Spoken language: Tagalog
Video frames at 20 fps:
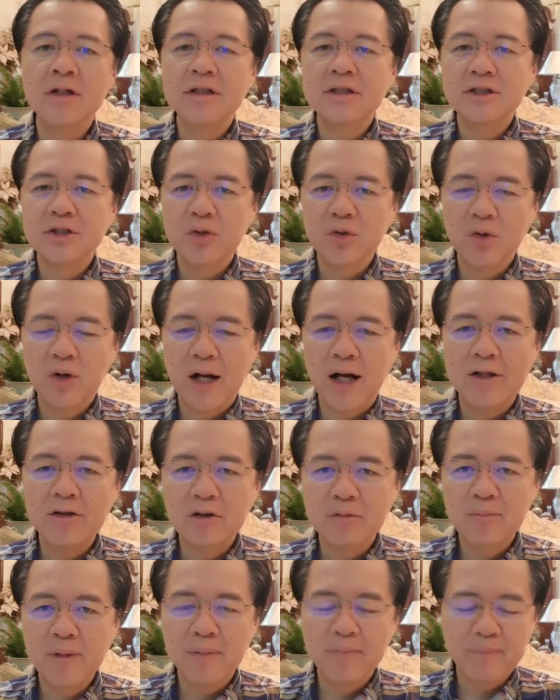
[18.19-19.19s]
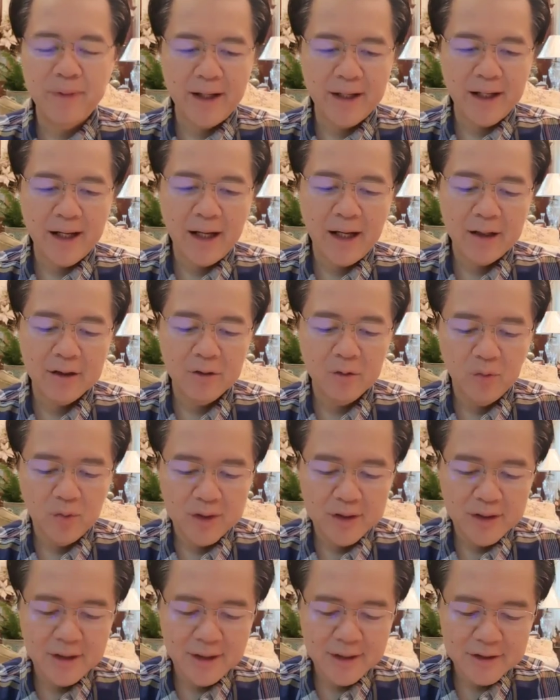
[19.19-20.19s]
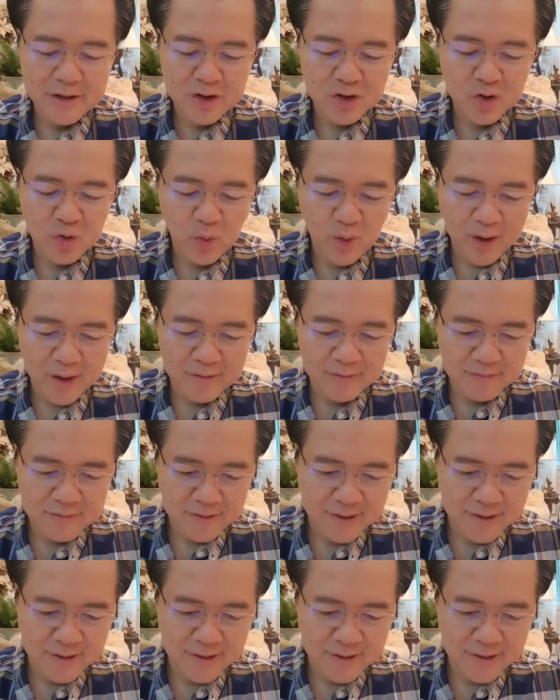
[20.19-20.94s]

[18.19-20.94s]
siguradong may pera kayo with these 12